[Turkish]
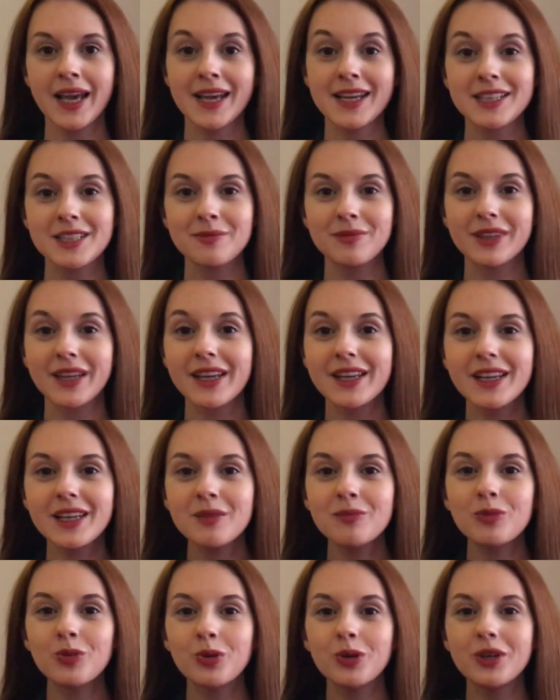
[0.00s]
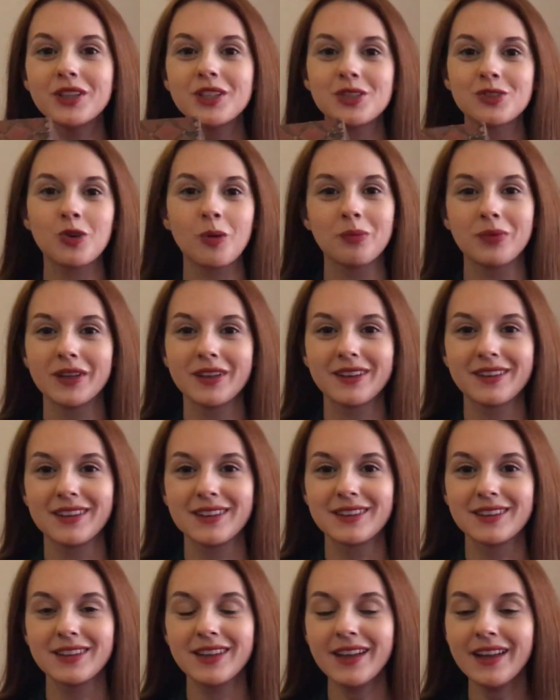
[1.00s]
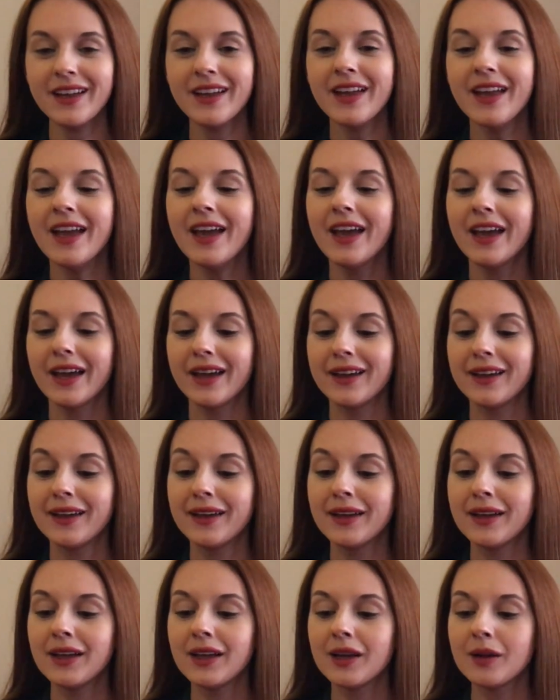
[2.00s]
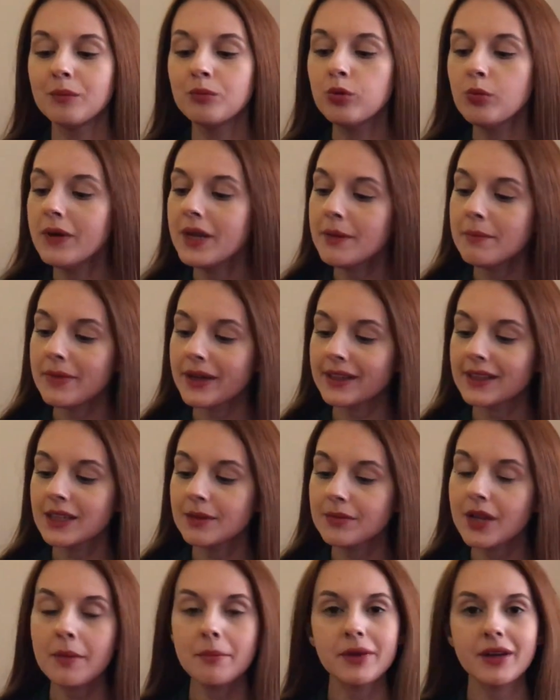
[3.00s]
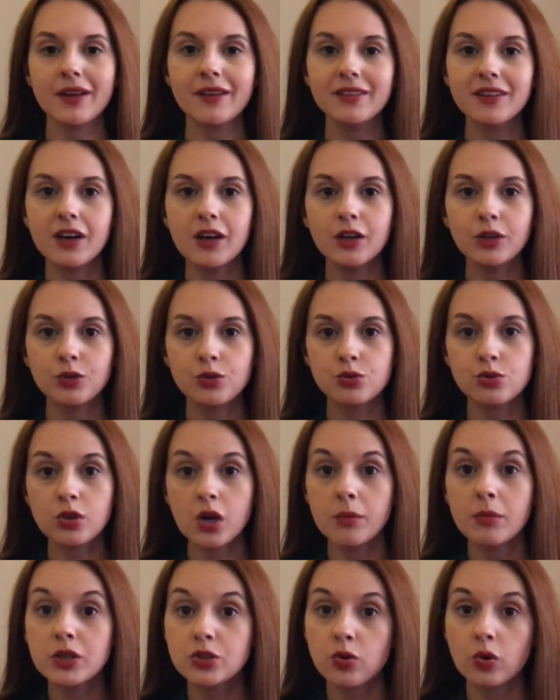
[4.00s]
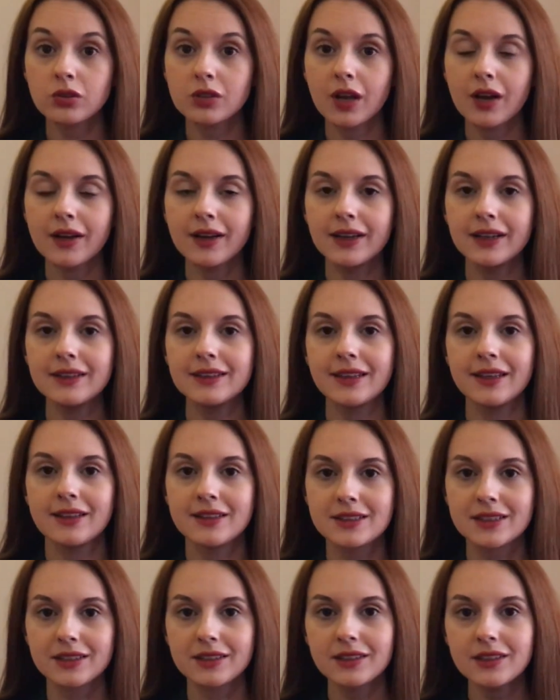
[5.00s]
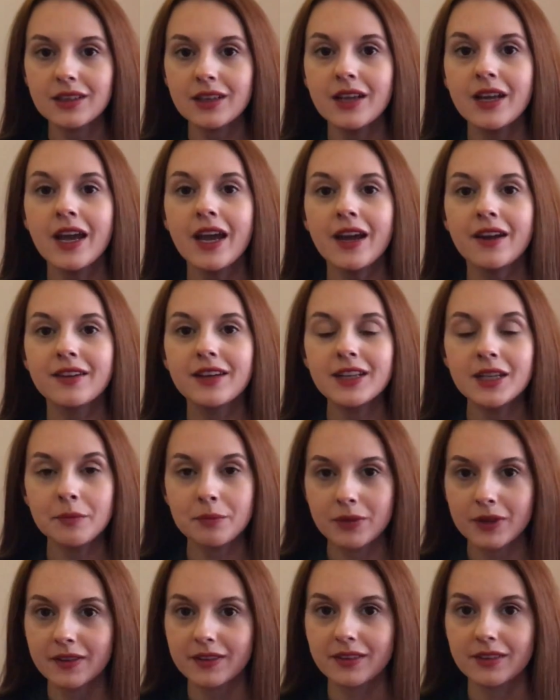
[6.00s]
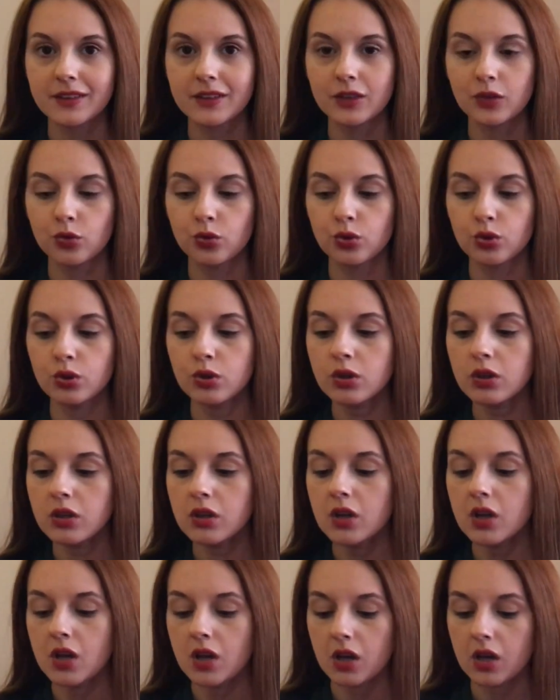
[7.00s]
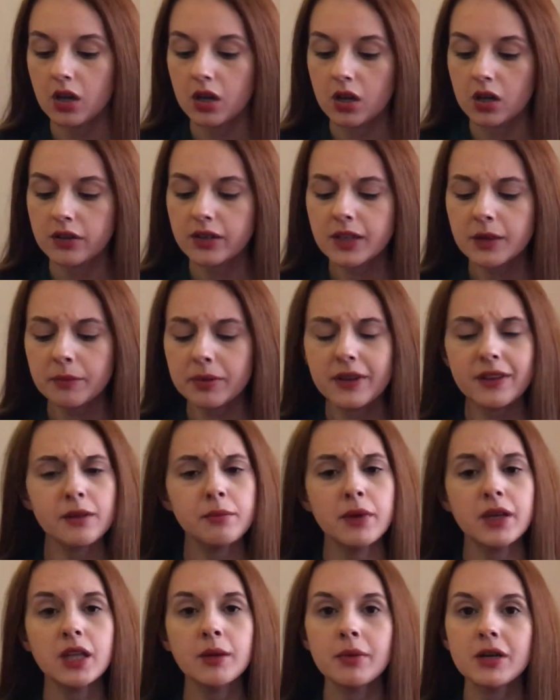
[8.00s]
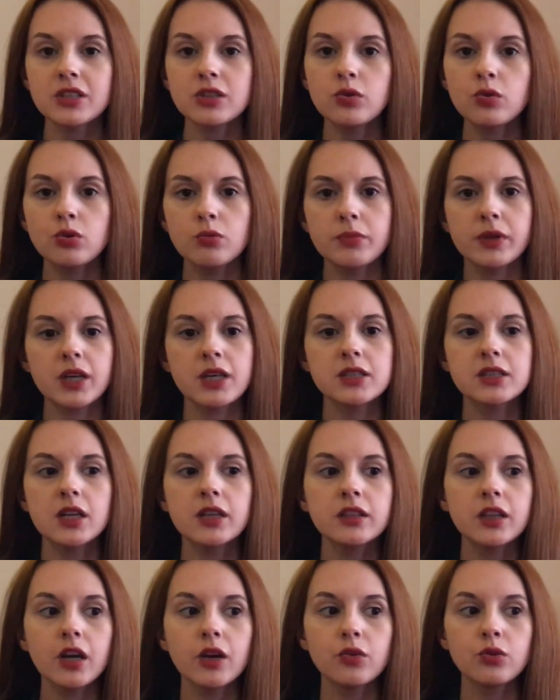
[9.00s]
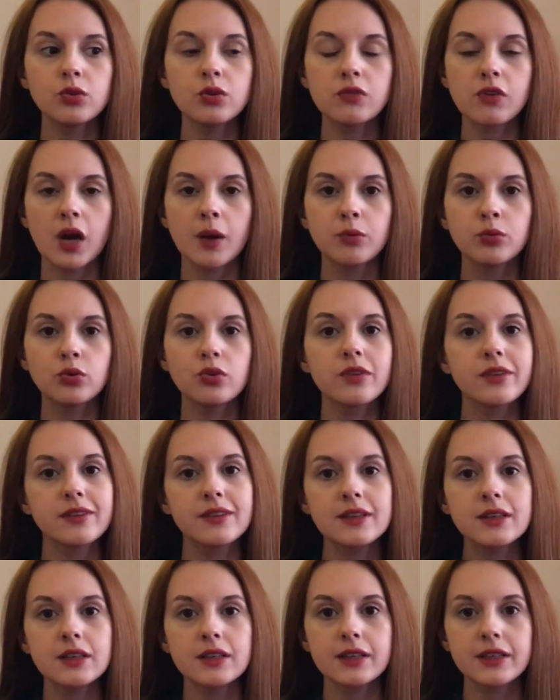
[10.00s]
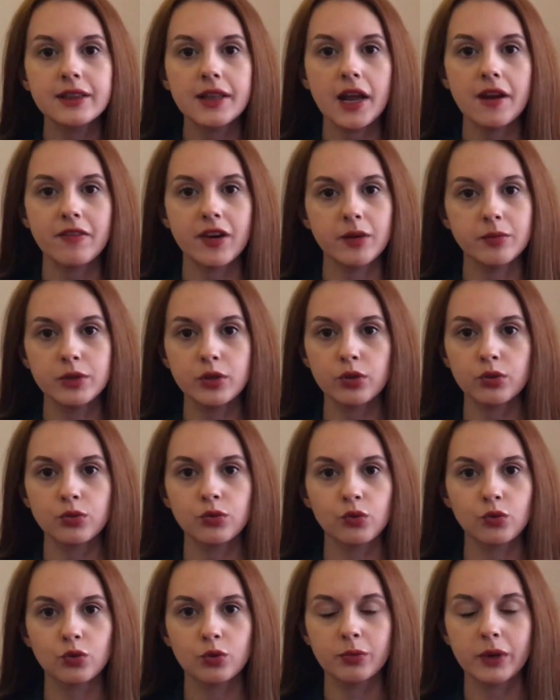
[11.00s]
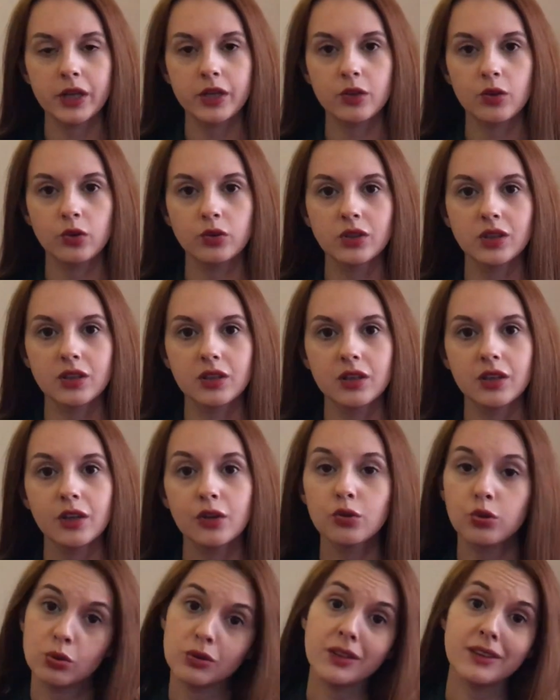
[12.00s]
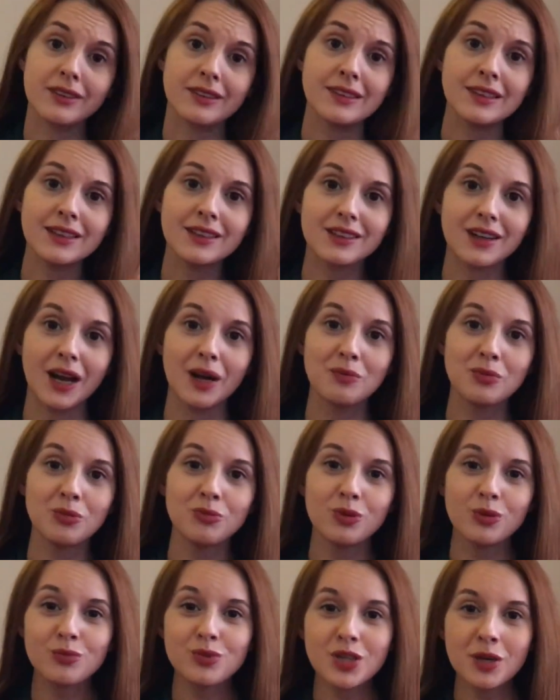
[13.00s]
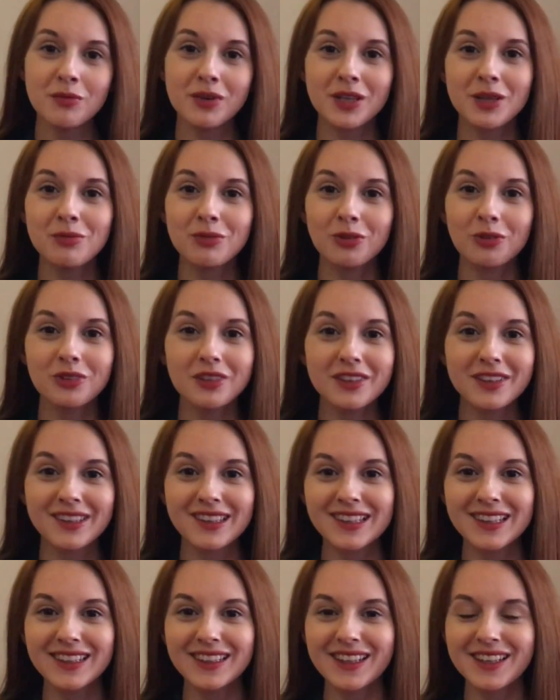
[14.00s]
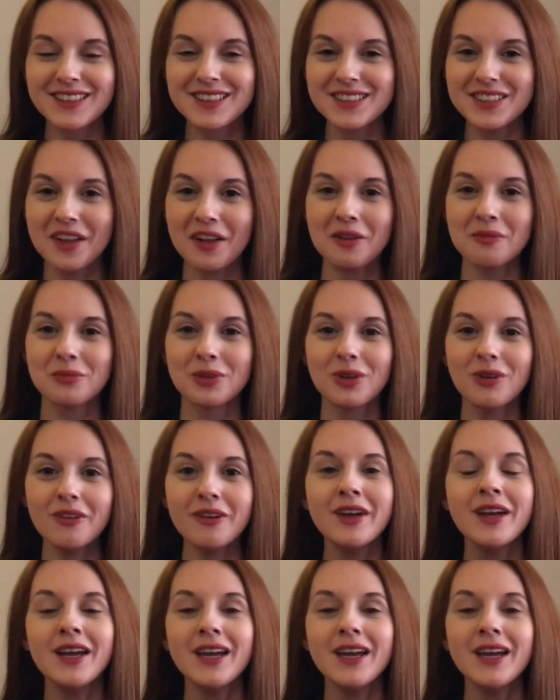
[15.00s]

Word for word: Şimdi gelelim kuyu diş topları setine. Ee, bu benim beklediğimden biraz daha küçük ama çok daha kaliteli çıktı. Running Press'in ürünü. E, Running Press'in bende başka birkaç tane daha ürünü var. Bu sticker kitler var biliyorsunuzdur belki onları. Sözde sticker albümüymüş ama kimse onları stickerlar için almıyor.